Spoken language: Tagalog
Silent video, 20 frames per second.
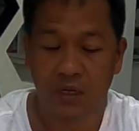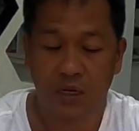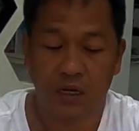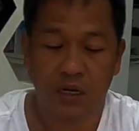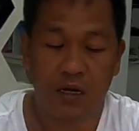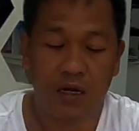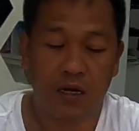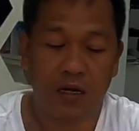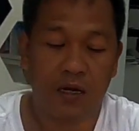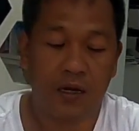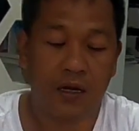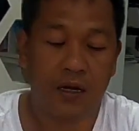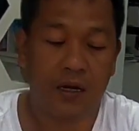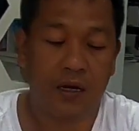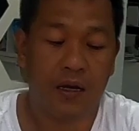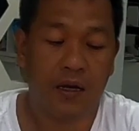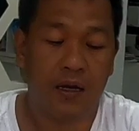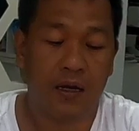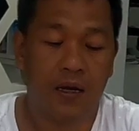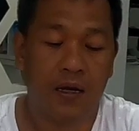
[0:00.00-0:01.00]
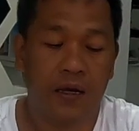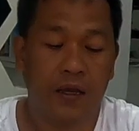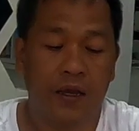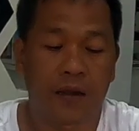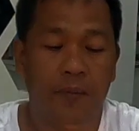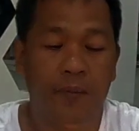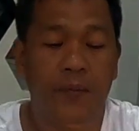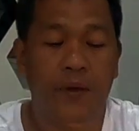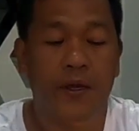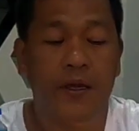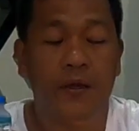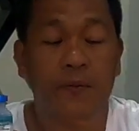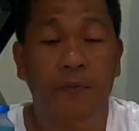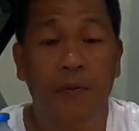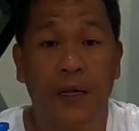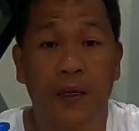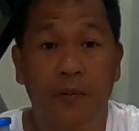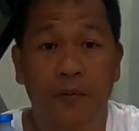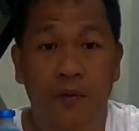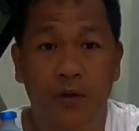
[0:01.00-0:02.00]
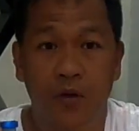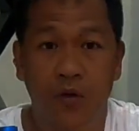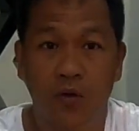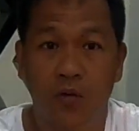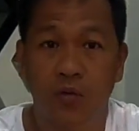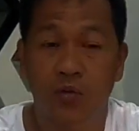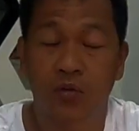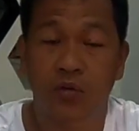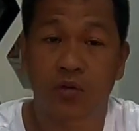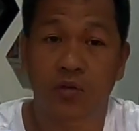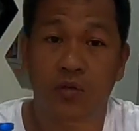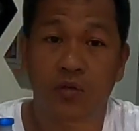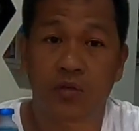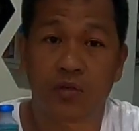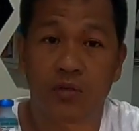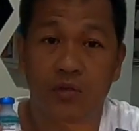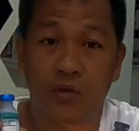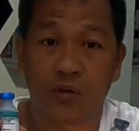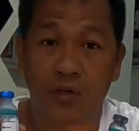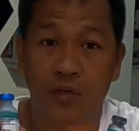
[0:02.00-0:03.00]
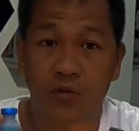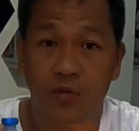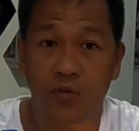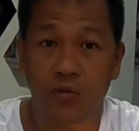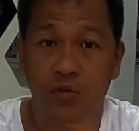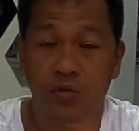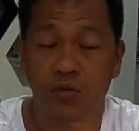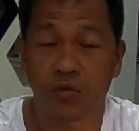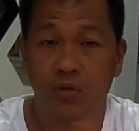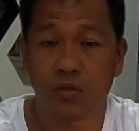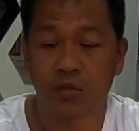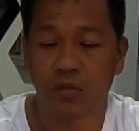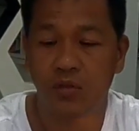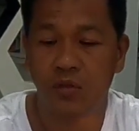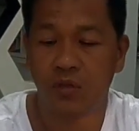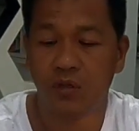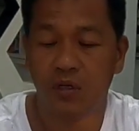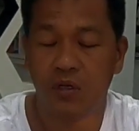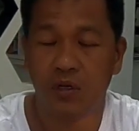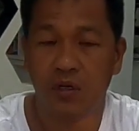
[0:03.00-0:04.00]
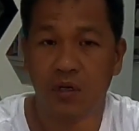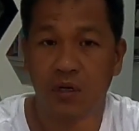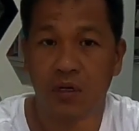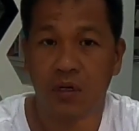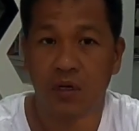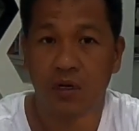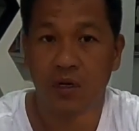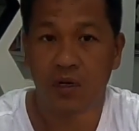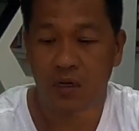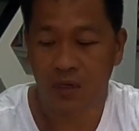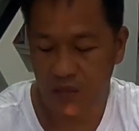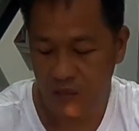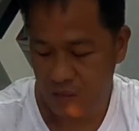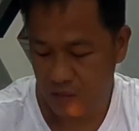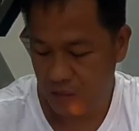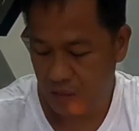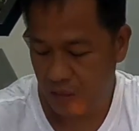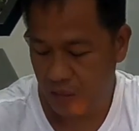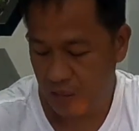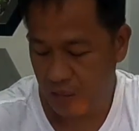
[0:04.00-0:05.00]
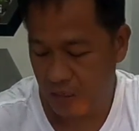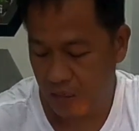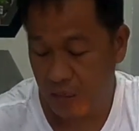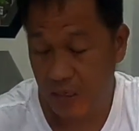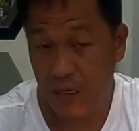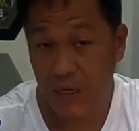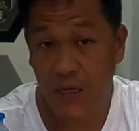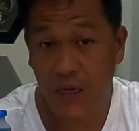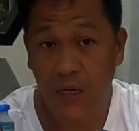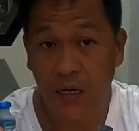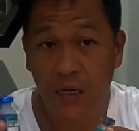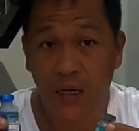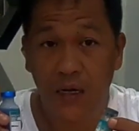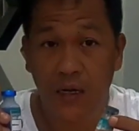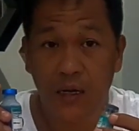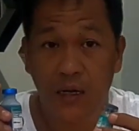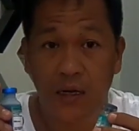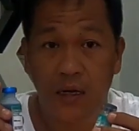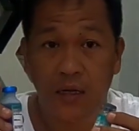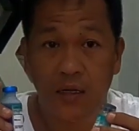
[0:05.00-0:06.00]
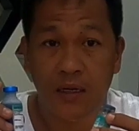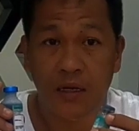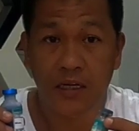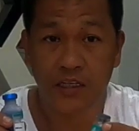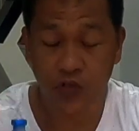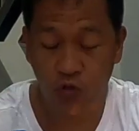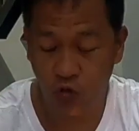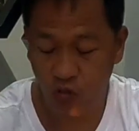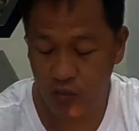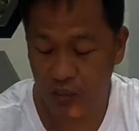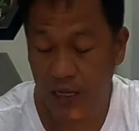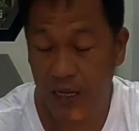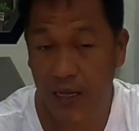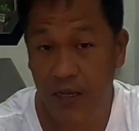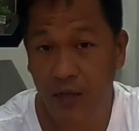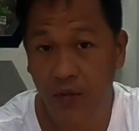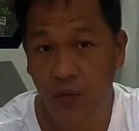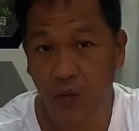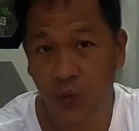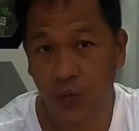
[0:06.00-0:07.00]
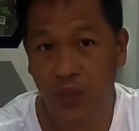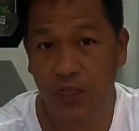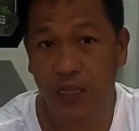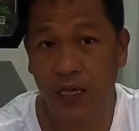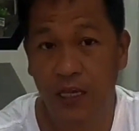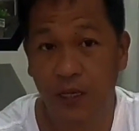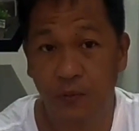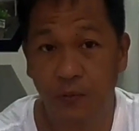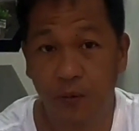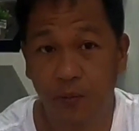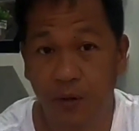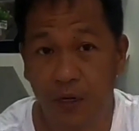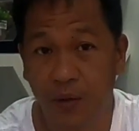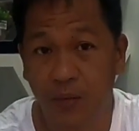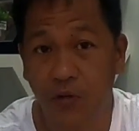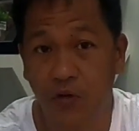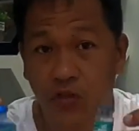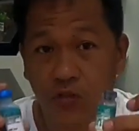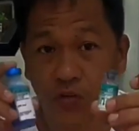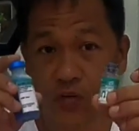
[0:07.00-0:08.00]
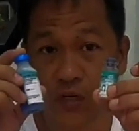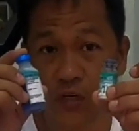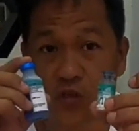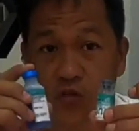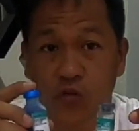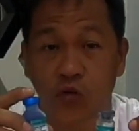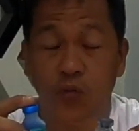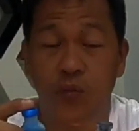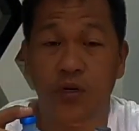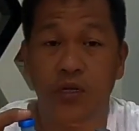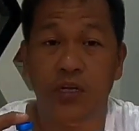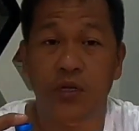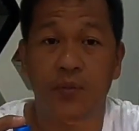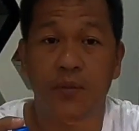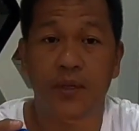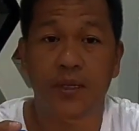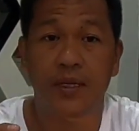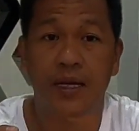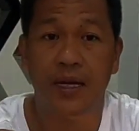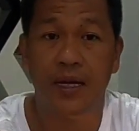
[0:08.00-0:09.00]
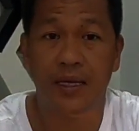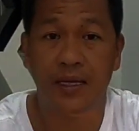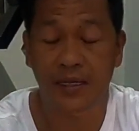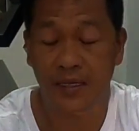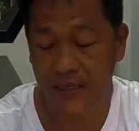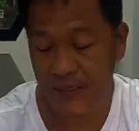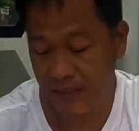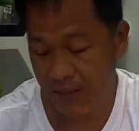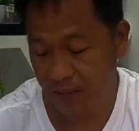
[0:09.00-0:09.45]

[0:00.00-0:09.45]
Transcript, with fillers: uh, ah, FA5 clone. So ito yung uh, Lasota with IV mga boss. So ito ibinibigay